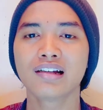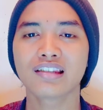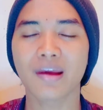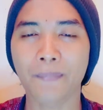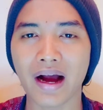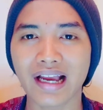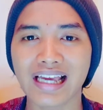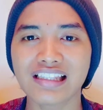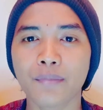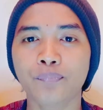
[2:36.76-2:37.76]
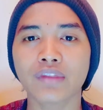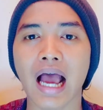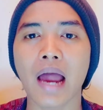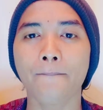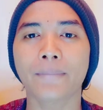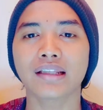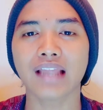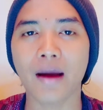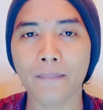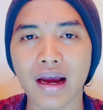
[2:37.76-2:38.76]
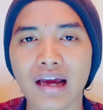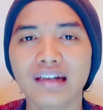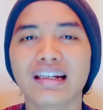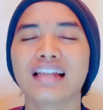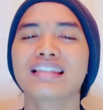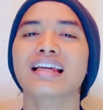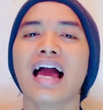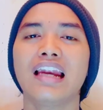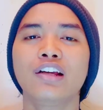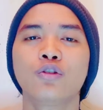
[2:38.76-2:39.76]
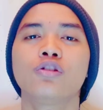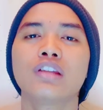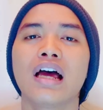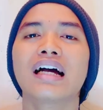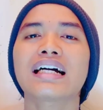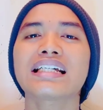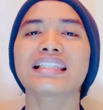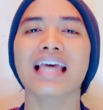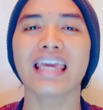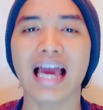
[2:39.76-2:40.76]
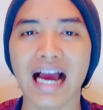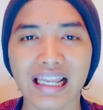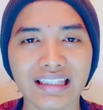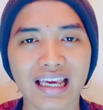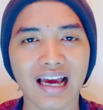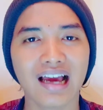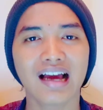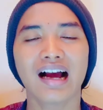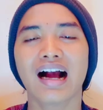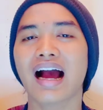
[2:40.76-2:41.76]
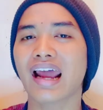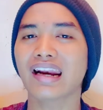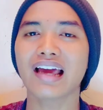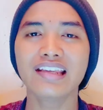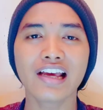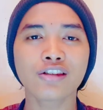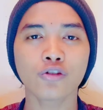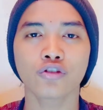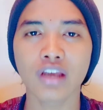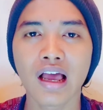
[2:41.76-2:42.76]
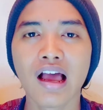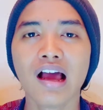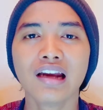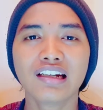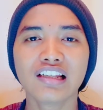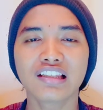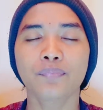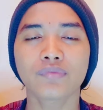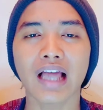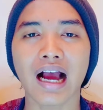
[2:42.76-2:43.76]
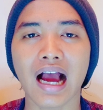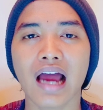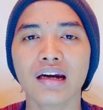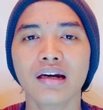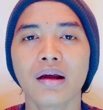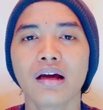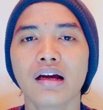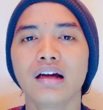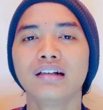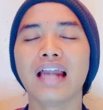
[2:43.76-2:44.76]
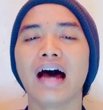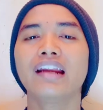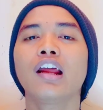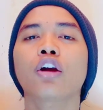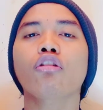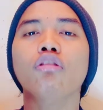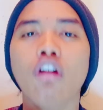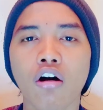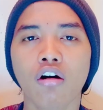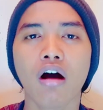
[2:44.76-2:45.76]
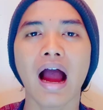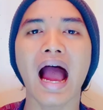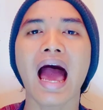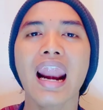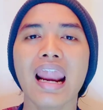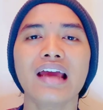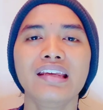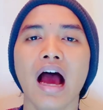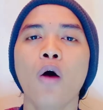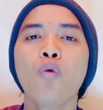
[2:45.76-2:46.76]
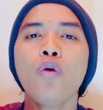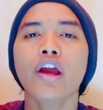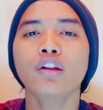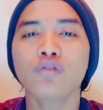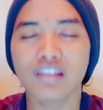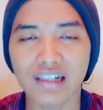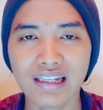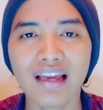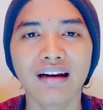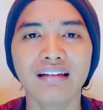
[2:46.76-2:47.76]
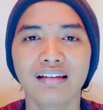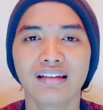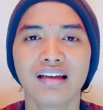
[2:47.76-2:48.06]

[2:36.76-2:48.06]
sebagai ciptaan pertama dan sekaligus kesayangannya karena Yesus diciptakan dari roh Allah Yahweh itu sendiri